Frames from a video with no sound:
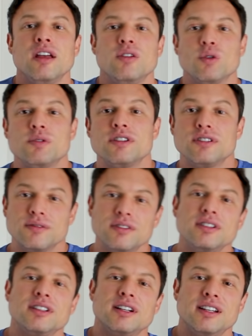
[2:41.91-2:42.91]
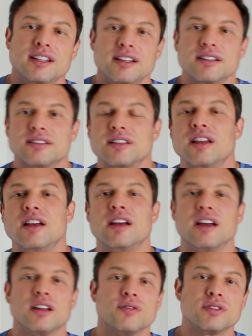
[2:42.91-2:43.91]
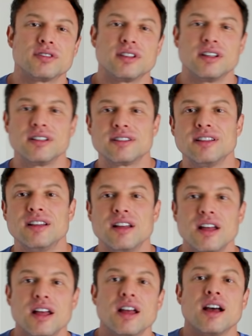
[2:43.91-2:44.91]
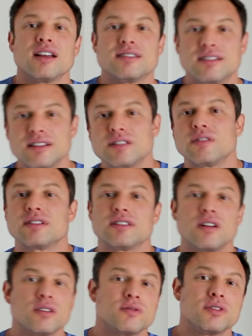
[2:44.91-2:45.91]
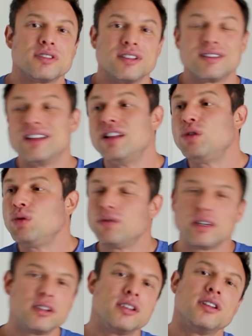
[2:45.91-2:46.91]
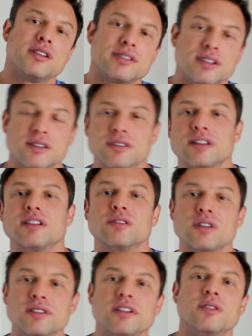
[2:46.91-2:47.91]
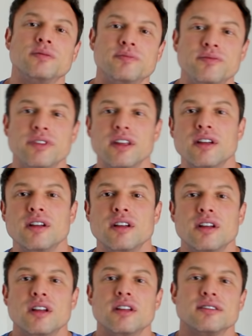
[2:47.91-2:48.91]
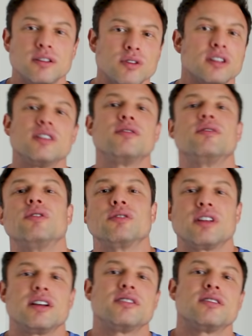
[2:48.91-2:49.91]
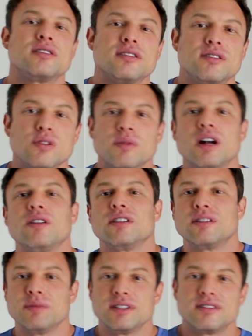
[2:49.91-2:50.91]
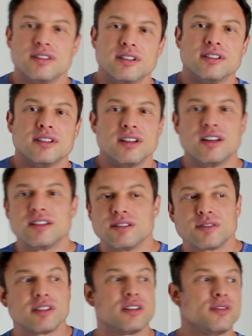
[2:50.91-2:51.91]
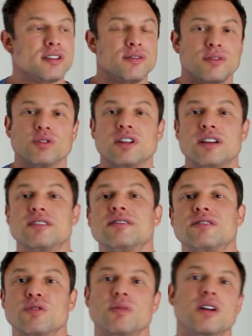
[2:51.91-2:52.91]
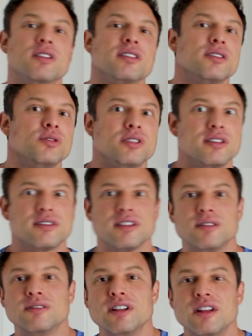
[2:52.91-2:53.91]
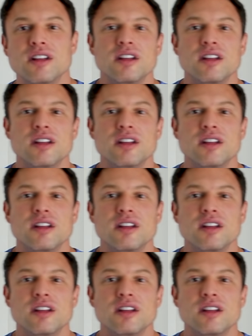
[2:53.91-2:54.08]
E o objetivo do Interligas é que vocês assistam às aulas que vocês nunca teriam acesso na graduação. Você nunca teve vontade de assistir uma aula na medicina? Você nunca teve vontade de assistir uma aula na nutrição?